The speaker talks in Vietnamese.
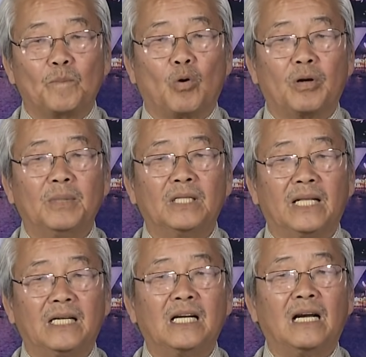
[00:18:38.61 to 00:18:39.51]
một cái bước
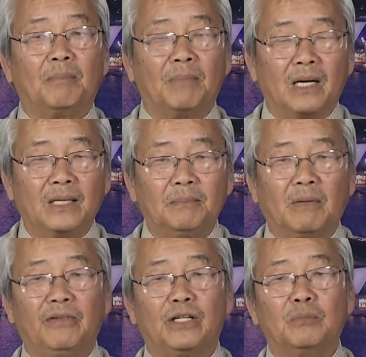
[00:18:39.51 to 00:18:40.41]
tiến rất là mới
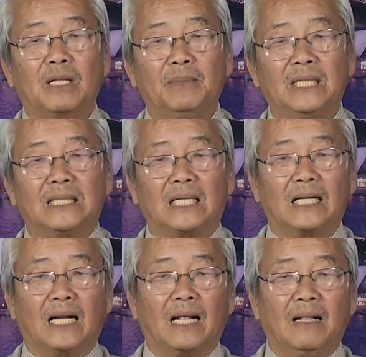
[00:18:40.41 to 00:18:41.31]
bởi vì chúng ta biết
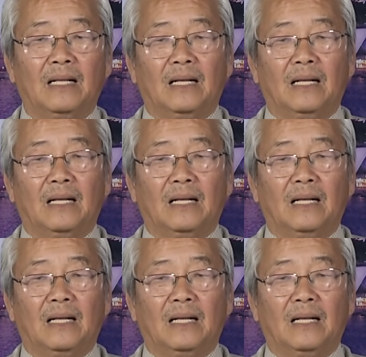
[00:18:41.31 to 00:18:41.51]
rằng